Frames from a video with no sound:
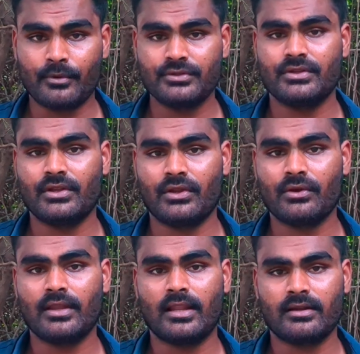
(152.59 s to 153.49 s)
முடிஞ்ச
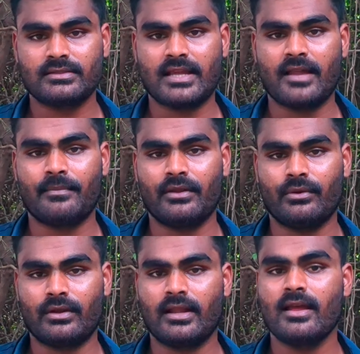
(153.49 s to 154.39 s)
வரைக்கும் எல்லாருக்கும் ஷேர் பண்ணி
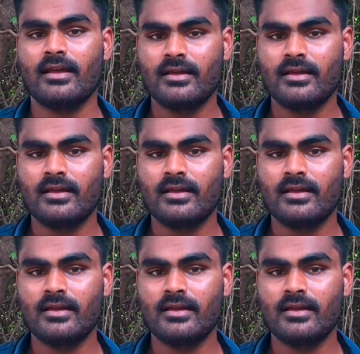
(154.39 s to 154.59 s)
விட்ருங்க